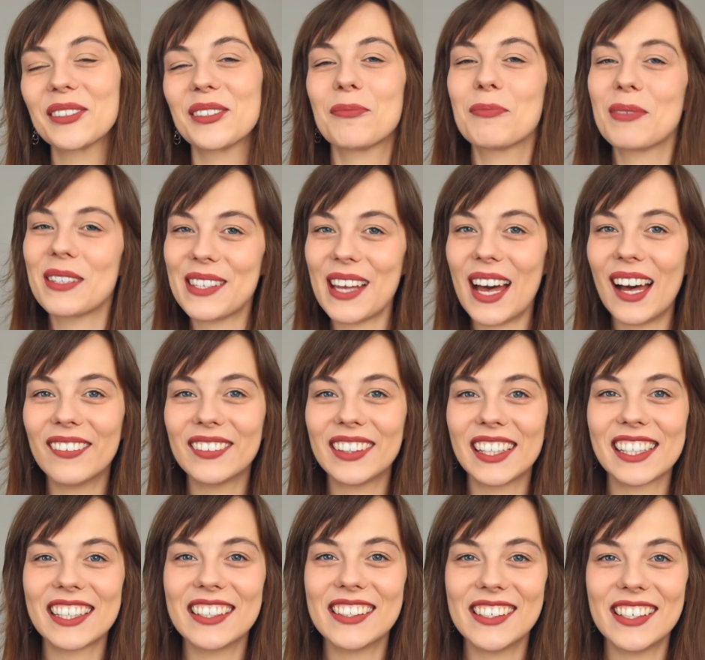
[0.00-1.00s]
to pisałam
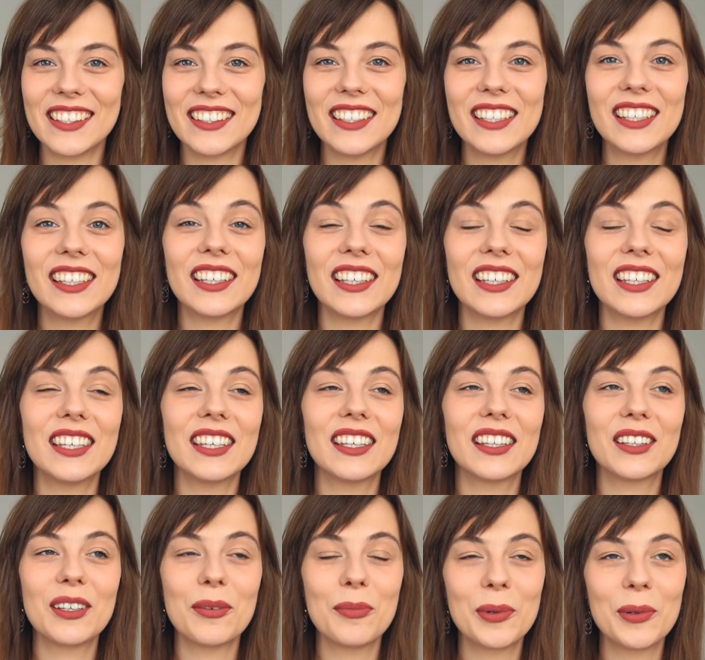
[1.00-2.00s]
taki dziennik
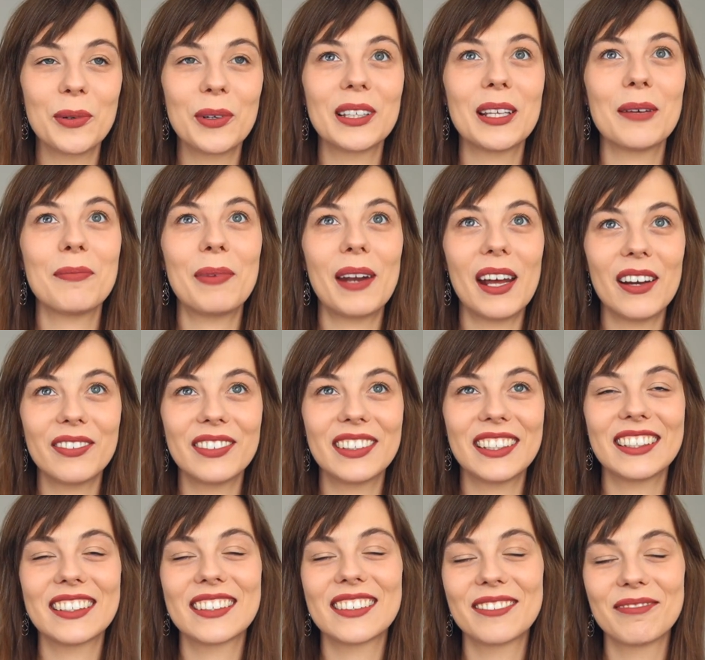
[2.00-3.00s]
i to było
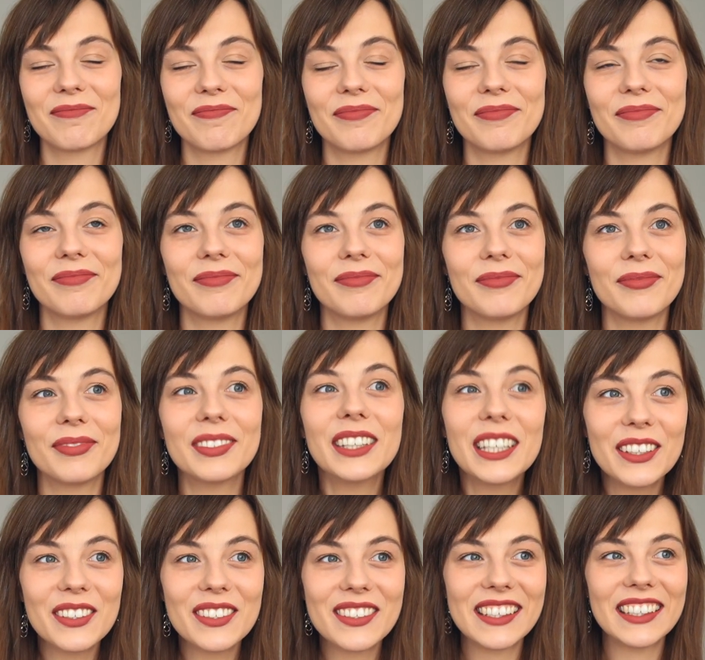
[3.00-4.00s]
naprawdę
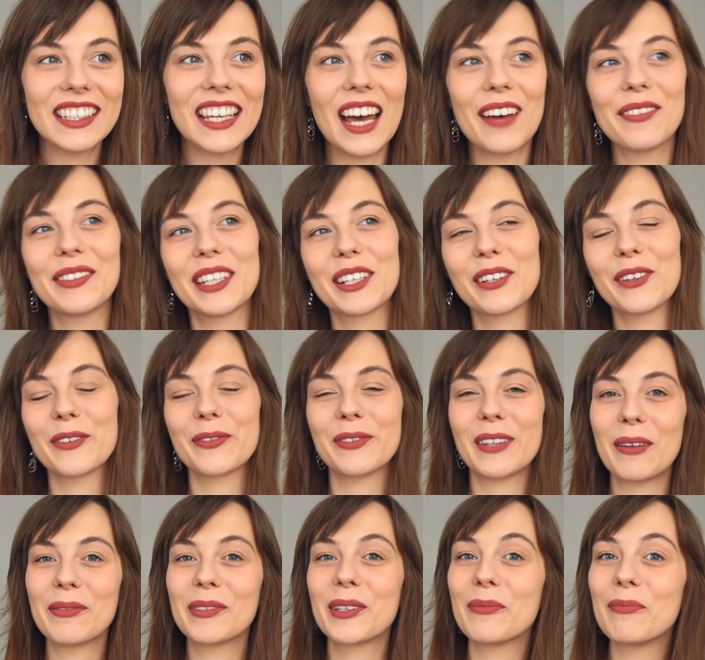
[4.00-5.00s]
nie doceniałam tego w
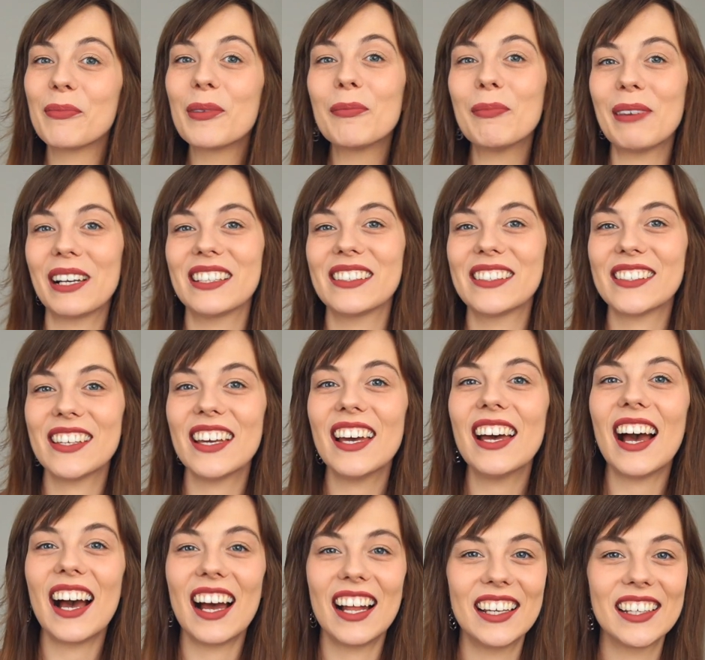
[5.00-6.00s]
tamtym
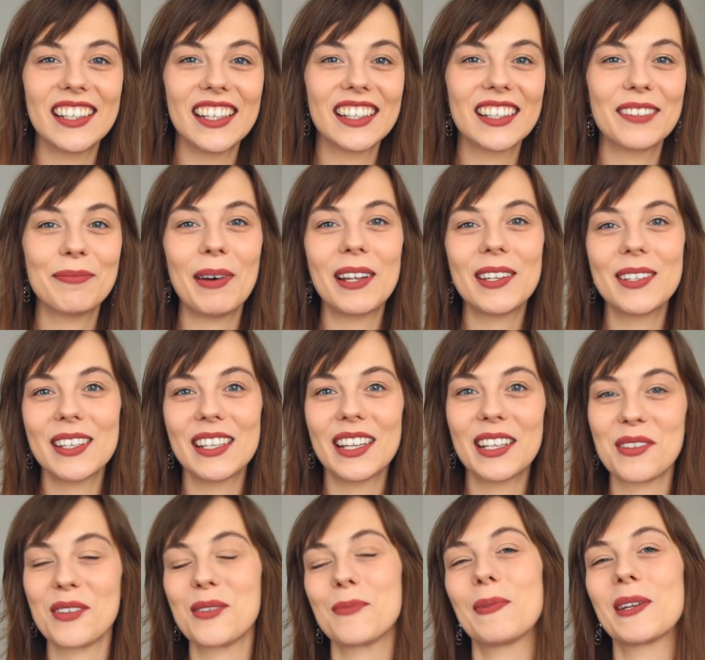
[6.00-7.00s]
momencie, ale jak patrzę
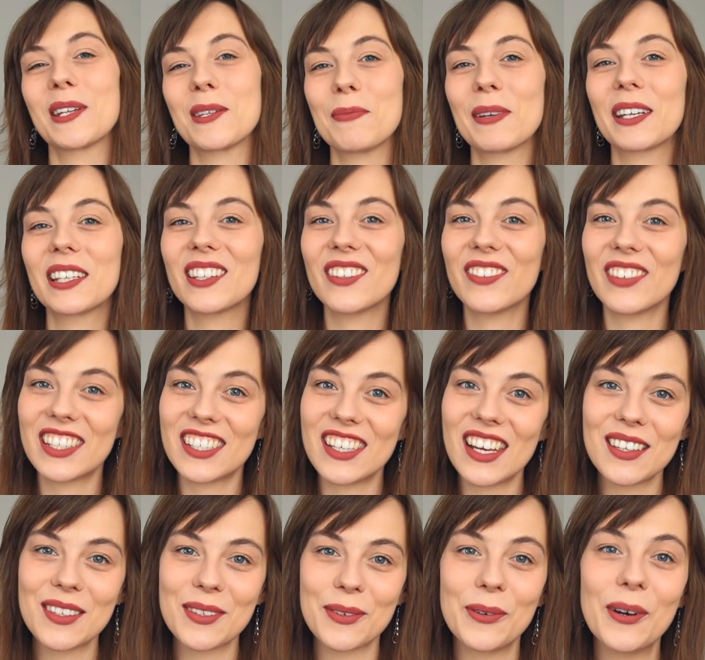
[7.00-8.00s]
na to z perspektywy
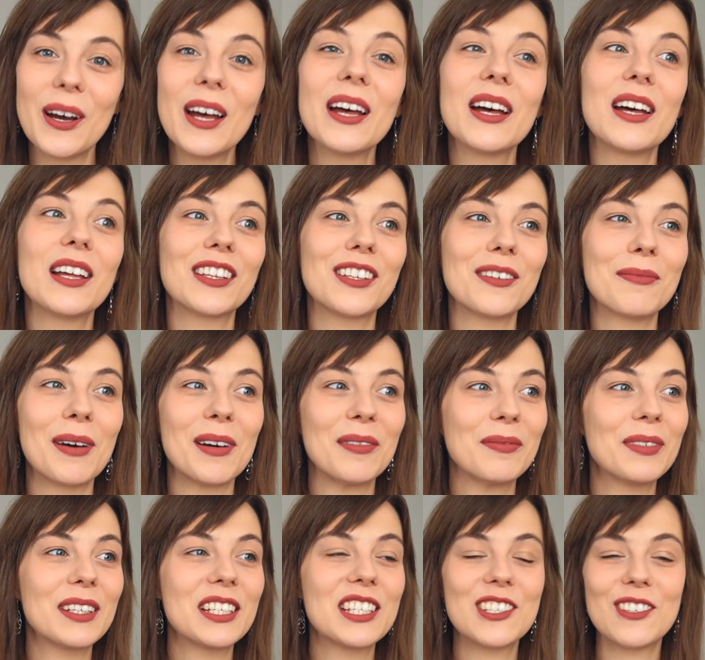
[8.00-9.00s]
czasu, to
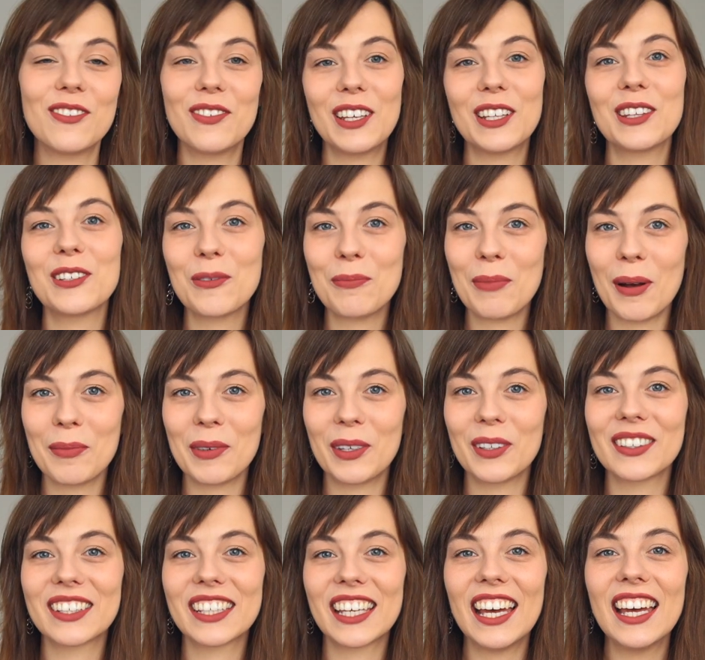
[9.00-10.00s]
mam świetną
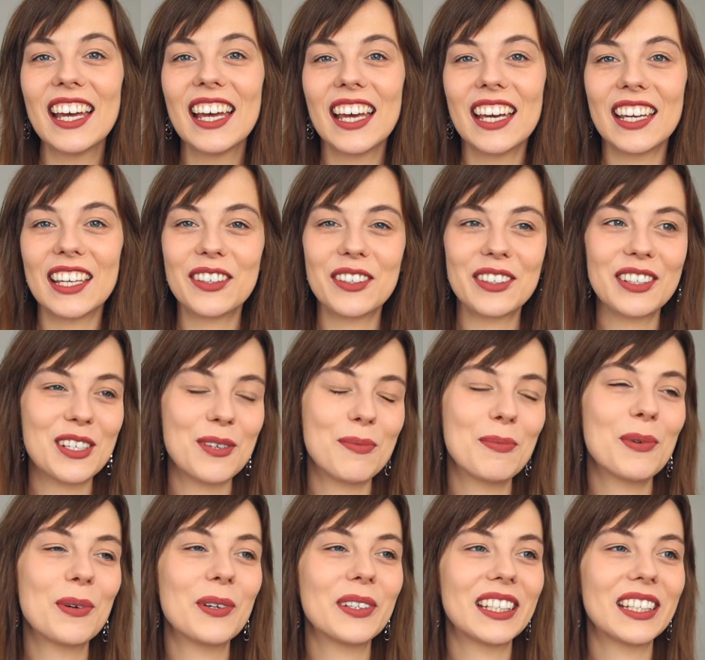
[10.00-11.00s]
pamiątkę i to też było